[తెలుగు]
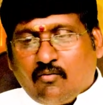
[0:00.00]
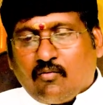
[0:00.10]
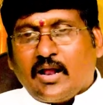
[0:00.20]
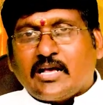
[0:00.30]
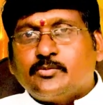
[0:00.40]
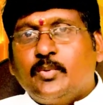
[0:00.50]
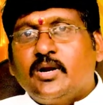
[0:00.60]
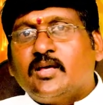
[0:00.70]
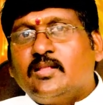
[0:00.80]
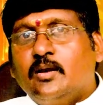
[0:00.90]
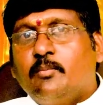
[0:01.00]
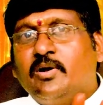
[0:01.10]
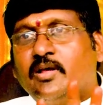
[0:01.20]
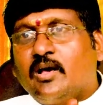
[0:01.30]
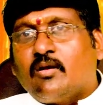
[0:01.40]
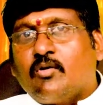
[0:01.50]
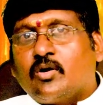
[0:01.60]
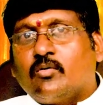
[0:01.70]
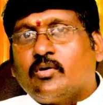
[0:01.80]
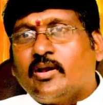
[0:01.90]
వాళ్ళ హస్బెండ్కి ఏంటంటే బెట్టింగ్
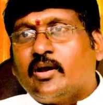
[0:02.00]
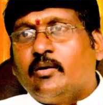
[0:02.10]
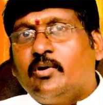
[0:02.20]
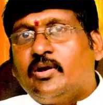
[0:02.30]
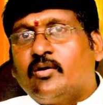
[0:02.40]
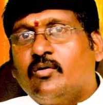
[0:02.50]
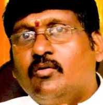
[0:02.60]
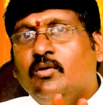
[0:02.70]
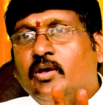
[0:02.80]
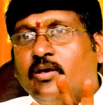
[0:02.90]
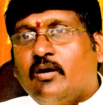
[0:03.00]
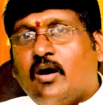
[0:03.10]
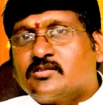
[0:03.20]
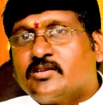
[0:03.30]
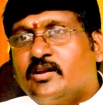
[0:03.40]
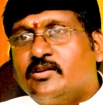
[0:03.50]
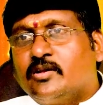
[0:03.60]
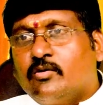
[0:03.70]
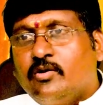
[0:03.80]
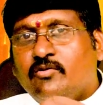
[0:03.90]
అలవాటు క్రికెట్ బెట్టింగ్ ఈ హార్స్
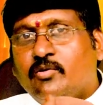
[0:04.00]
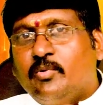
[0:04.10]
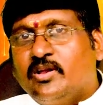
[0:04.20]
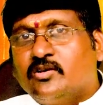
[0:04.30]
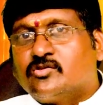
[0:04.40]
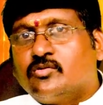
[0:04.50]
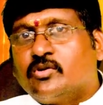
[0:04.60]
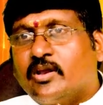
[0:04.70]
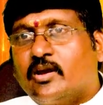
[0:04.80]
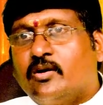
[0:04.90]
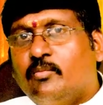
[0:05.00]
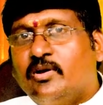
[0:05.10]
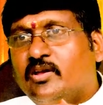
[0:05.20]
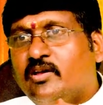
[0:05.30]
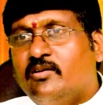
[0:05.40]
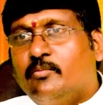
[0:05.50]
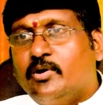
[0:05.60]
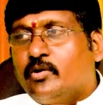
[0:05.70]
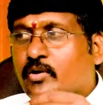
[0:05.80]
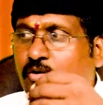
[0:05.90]
రేసింగ్ ఈ బెట్టింగ్స్ క్రికెట్ బెట్టింగ్ ఈ
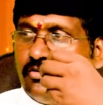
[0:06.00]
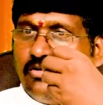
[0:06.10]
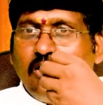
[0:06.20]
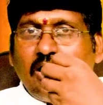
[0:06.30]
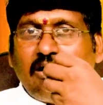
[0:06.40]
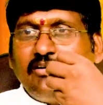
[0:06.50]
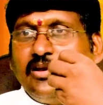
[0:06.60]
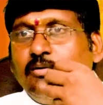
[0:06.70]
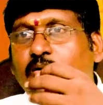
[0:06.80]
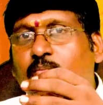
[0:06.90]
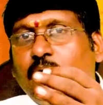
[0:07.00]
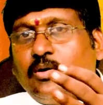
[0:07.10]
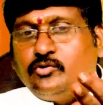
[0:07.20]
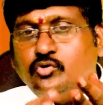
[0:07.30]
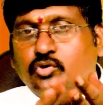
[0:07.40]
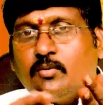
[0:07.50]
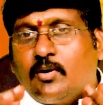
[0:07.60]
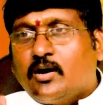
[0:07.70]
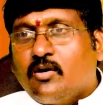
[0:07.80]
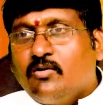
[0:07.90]
బెట్టింగ్లు అవన్నీ జూదం
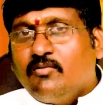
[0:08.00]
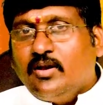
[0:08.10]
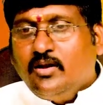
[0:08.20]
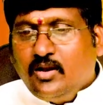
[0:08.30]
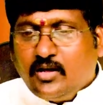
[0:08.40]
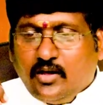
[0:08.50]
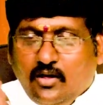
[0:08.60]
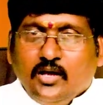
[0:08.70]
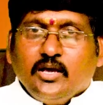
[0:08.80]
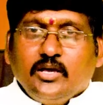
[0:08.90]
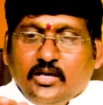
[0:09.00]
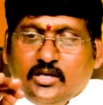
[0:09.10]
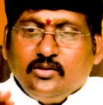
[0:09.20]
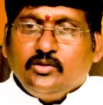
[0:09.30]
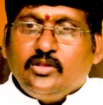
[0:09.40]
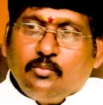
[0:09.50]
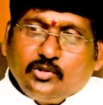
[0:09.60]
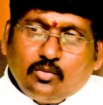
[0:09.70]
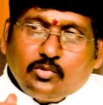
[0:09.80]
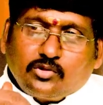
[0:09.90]
ఆడడం ఇవన్నీ ఈ
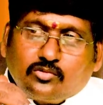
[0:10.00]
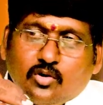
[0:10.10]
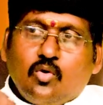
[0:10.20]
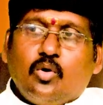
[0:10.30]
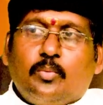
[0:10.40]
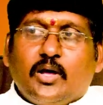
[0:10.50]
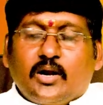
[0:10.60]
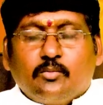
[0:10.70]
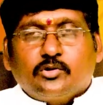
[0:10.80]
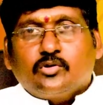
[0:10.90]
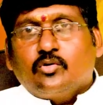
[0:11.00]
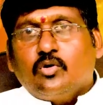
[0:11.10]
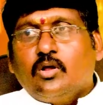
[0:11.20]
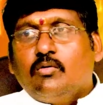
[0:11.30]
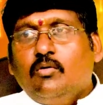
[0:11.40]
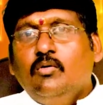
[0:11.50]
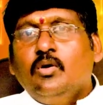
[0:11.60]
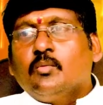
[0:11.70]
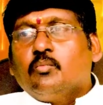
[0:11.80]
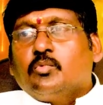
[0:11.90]
దెబ్బతో మొత్తం కోల్పోయారండి మొత్తం టోటల్
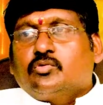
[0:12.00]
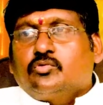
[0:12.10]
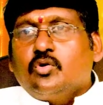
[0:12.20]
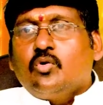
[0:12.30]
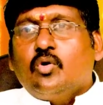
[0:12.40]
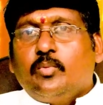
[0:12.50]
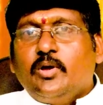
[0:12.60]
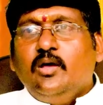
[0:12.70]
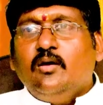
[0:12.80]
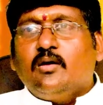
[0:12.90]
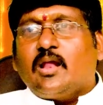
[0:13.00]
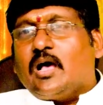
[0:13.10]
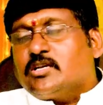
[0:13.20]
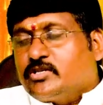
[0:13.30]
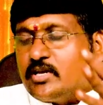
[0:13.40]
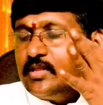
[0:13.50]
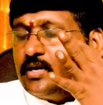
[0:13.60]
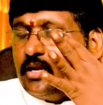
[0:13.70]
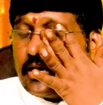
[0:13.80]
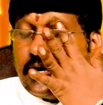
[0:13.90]
మొత్తం కోల్పోయి లాస్ట్కి
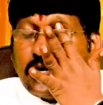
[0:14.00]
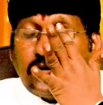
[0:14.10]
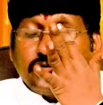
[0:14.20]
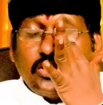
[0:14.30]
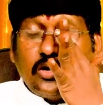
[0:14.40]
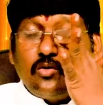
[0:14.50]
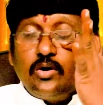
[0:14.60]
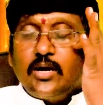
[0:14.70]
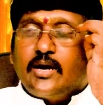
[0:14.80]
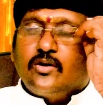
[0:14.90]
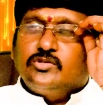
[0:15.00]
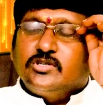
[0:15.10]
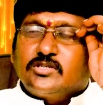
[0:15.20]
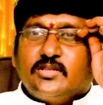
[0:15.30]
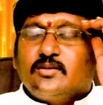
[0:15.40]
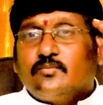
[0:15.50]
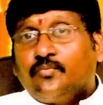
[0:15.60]
ఏంటంటే రెంట్ హౌజులలో ఉండే కాడికి వచ్చేసింది